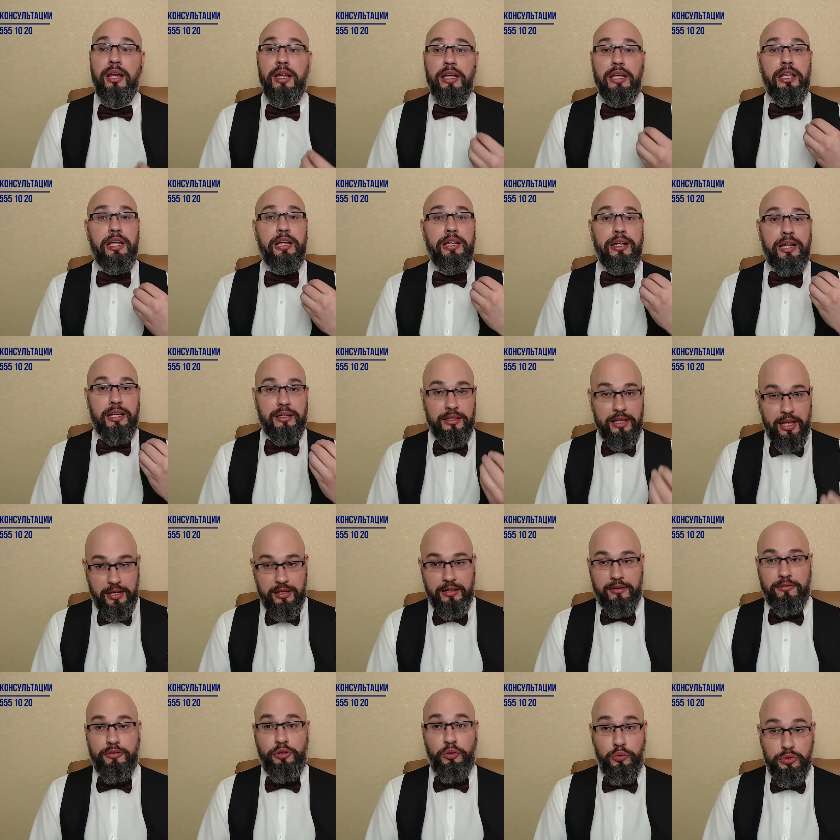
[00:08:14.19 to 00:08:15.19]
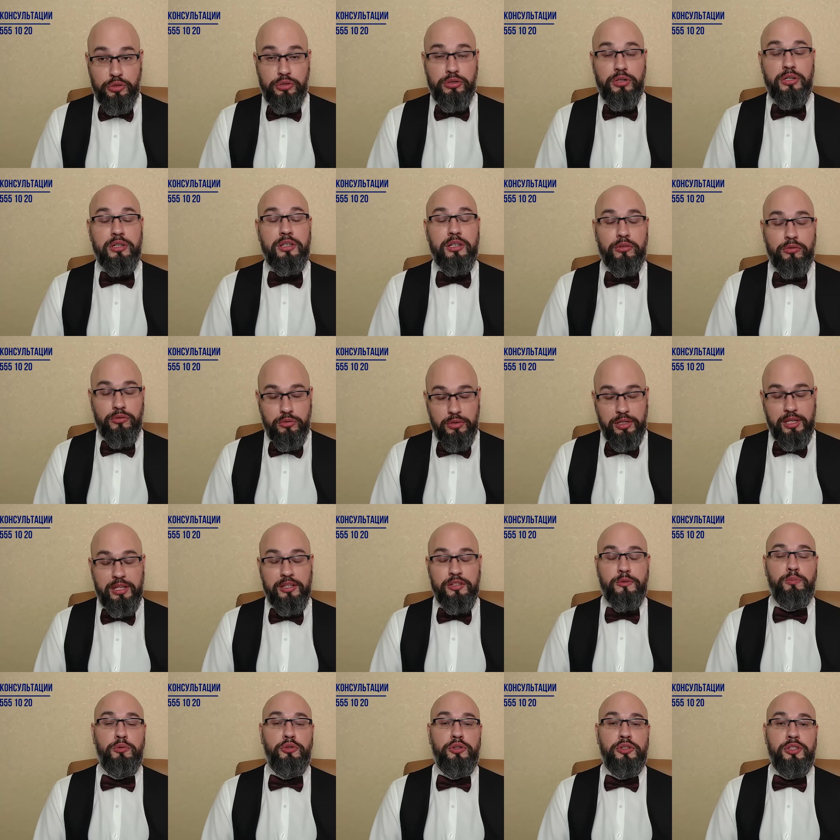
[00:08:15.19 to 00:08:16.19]
И когда я говорю ищите другие
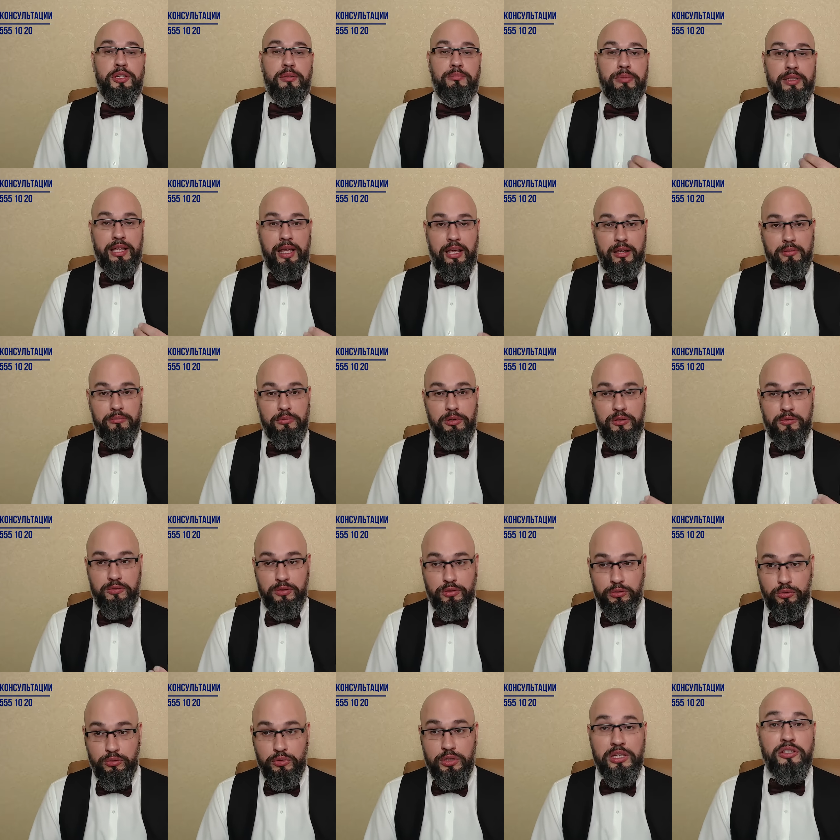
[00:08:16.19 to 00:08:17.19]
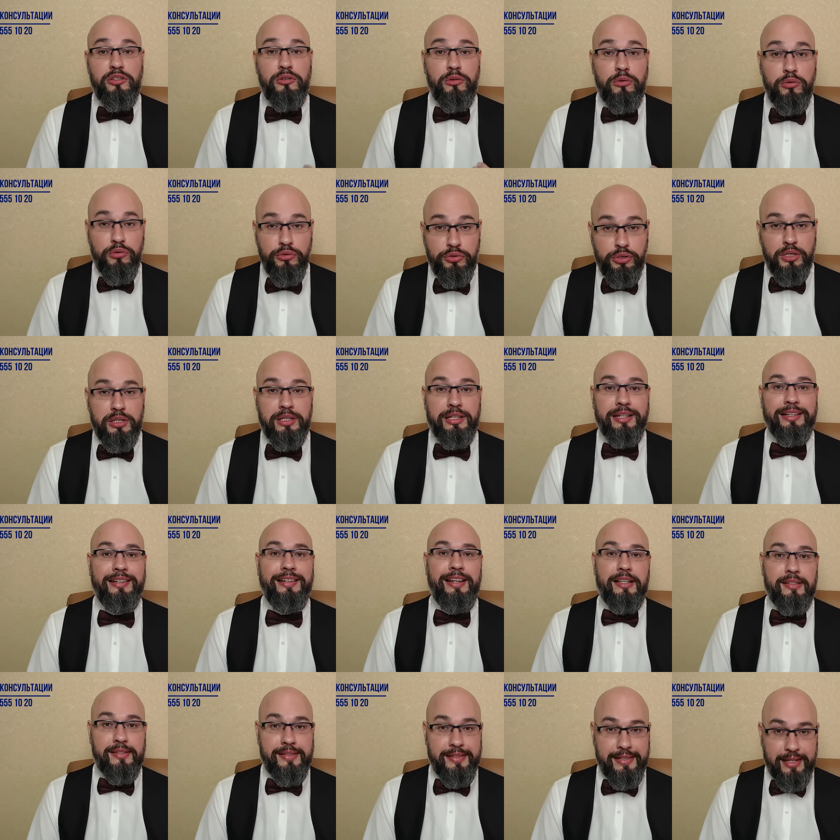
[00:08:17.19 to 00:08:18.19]
способы, я имею в виду
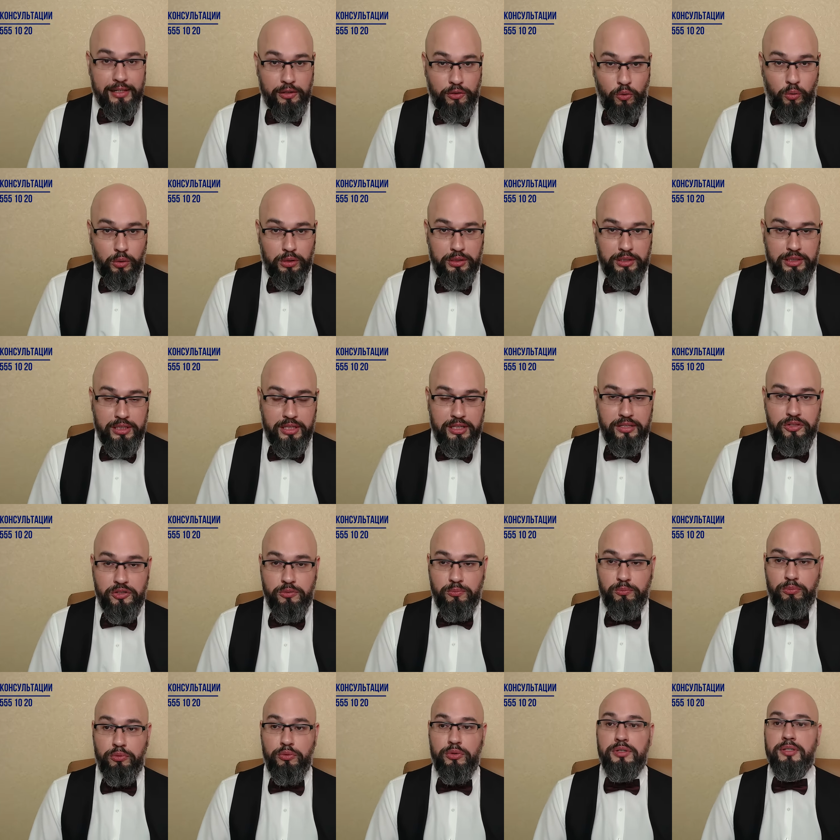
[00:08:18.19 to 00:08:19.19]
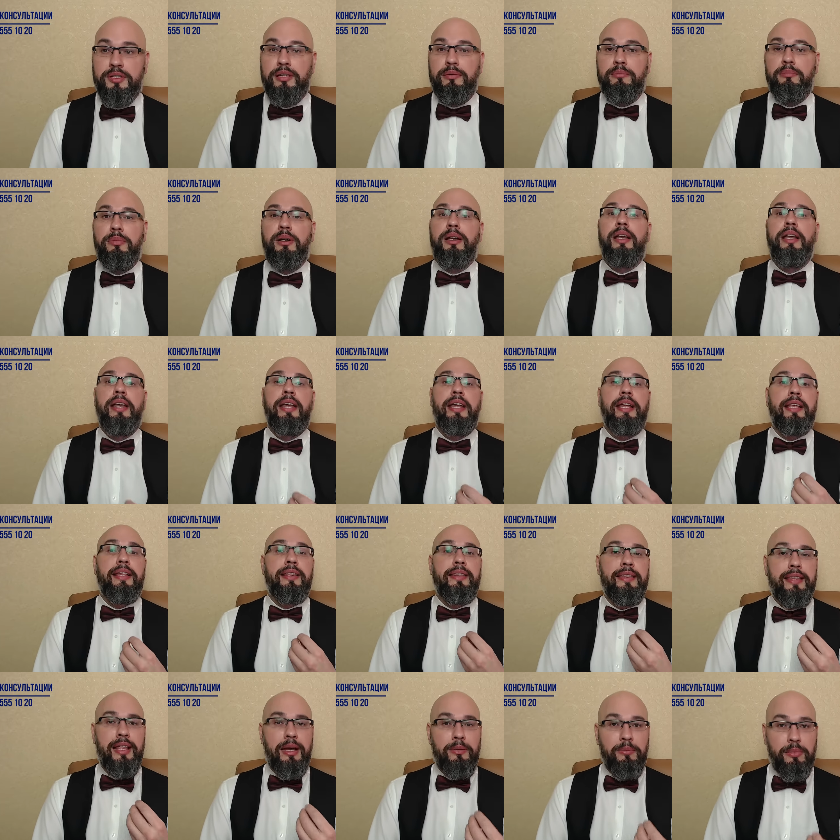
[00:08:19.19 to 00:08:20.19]
исключительно законные способы.
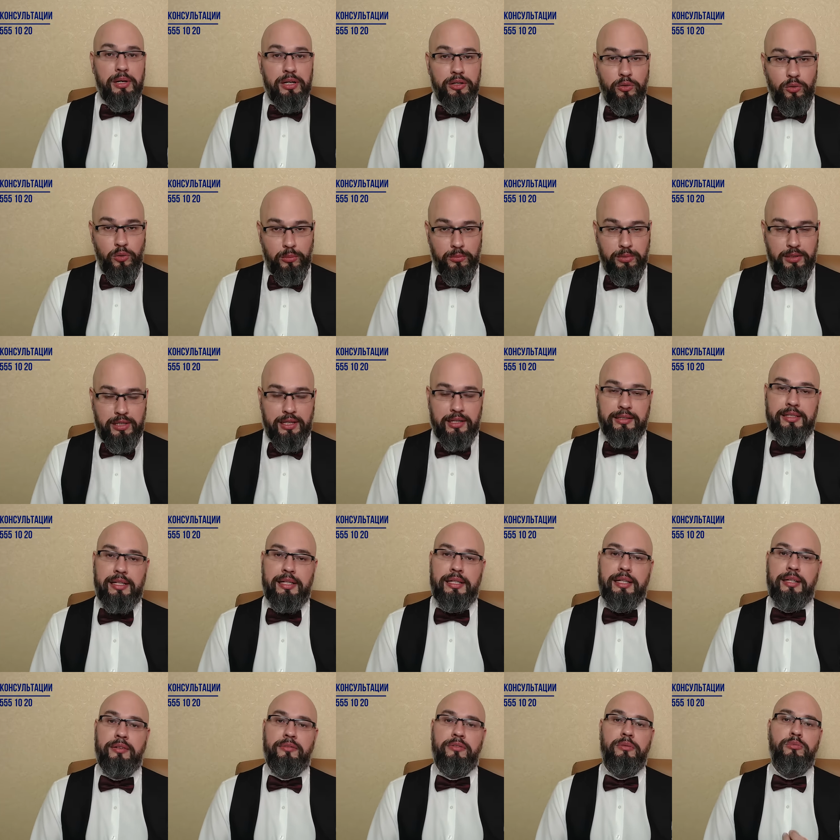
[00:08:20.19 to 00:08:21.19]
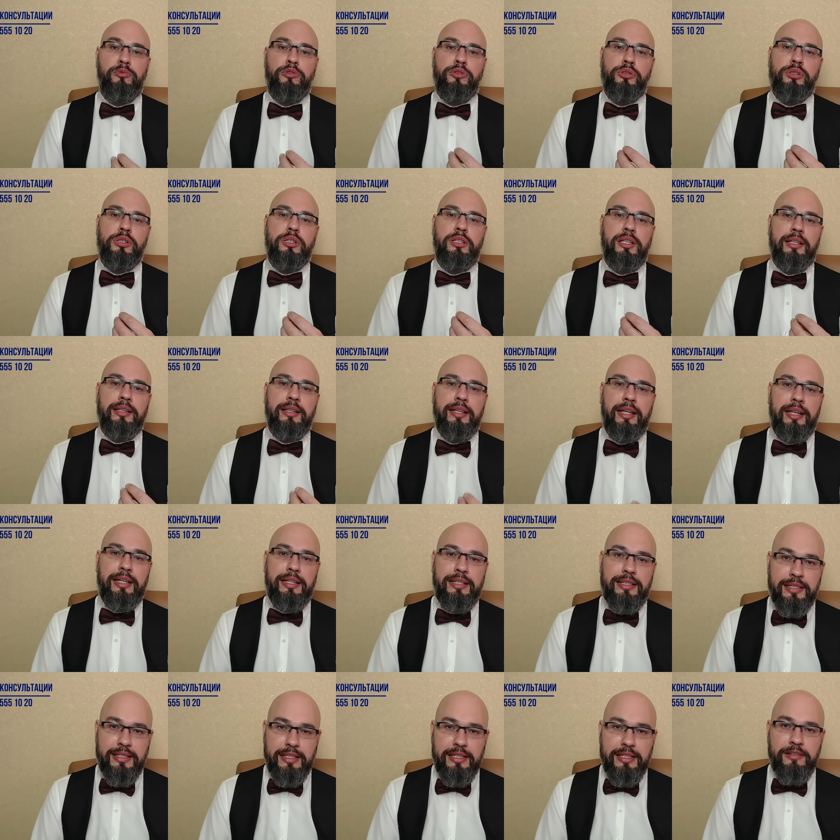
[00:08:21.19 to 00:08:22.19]
На моем канале вы можете
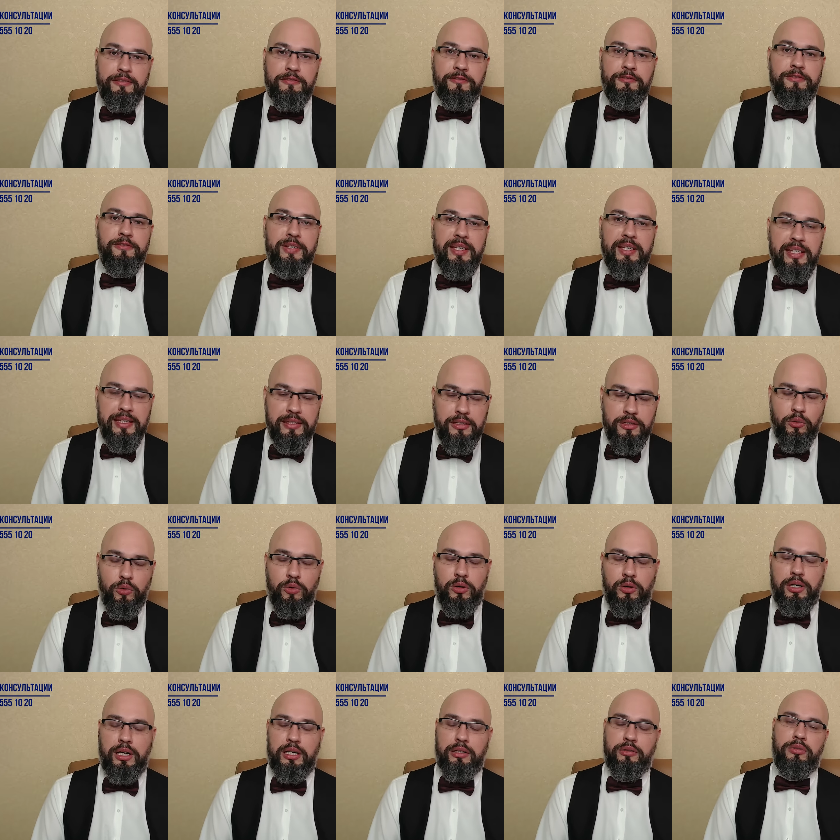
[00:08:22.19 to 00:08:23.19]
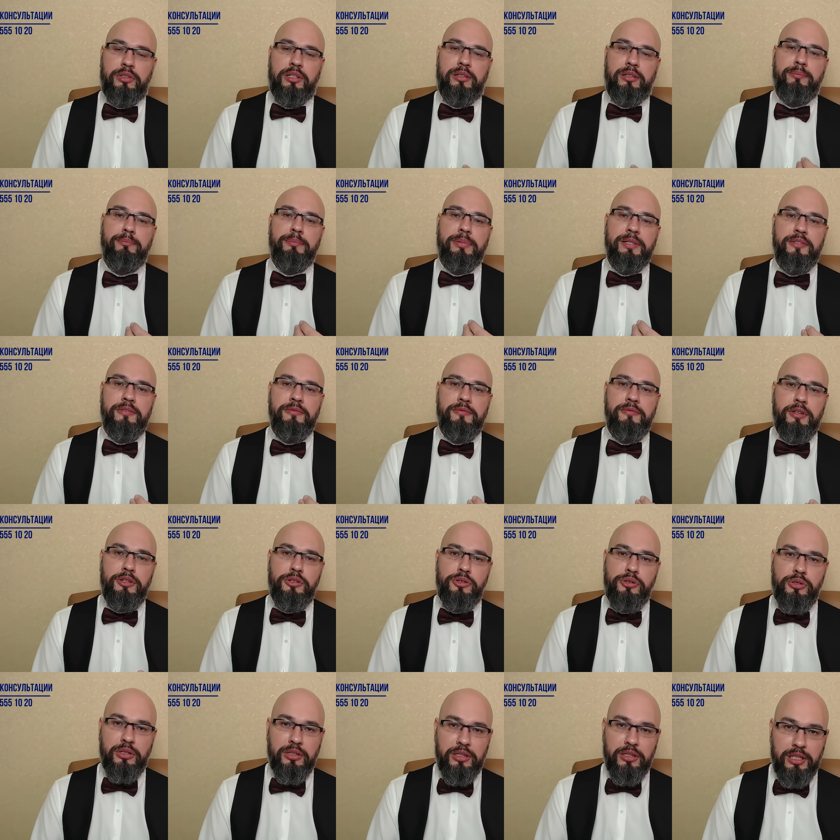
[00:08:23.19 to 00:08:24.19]
найти видео, которые
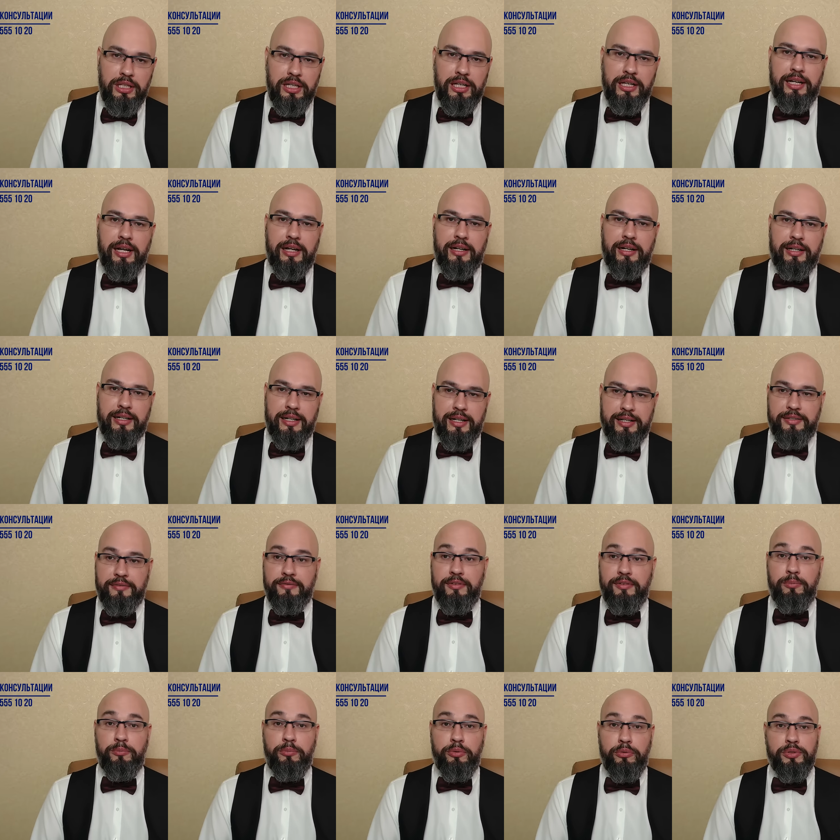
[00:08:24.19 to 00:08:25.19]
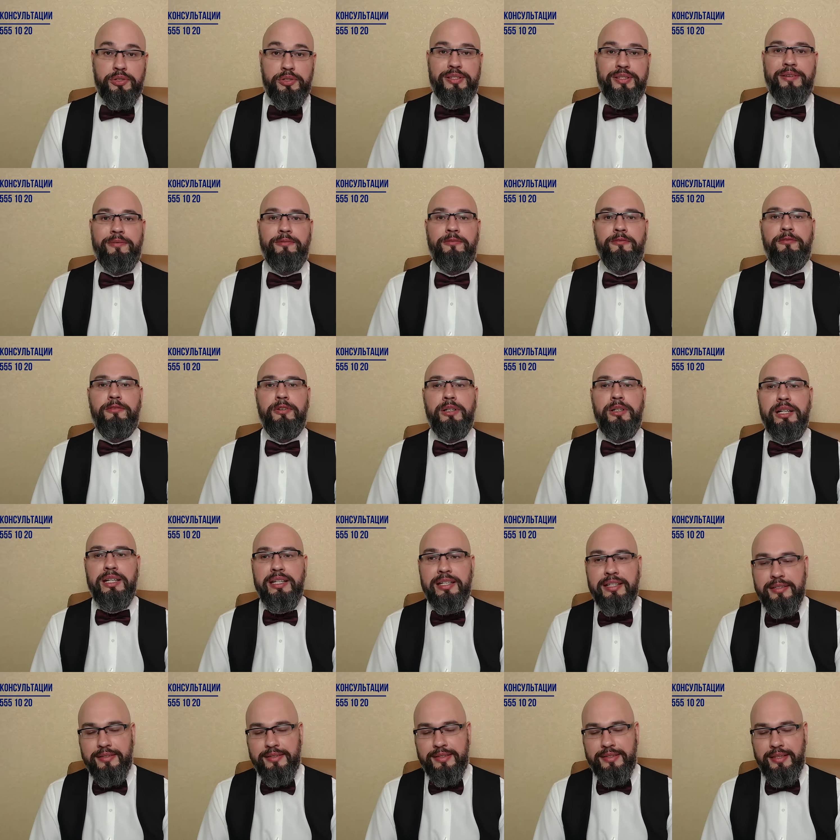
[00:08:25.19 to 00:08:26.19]
посвящены как раз вопросам
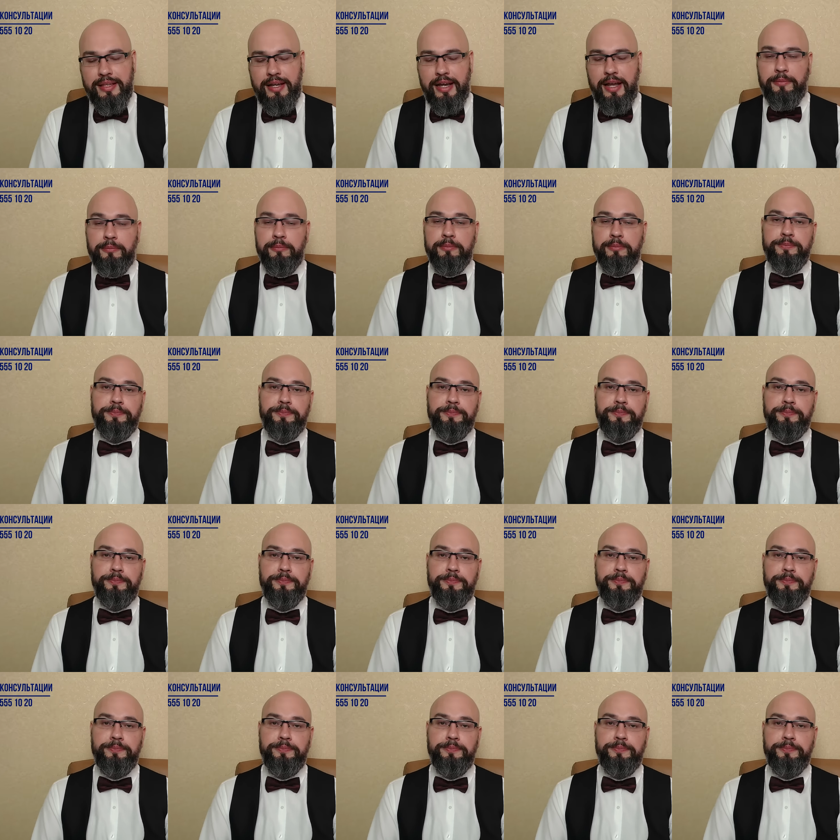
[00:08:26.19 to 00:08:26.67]
выезда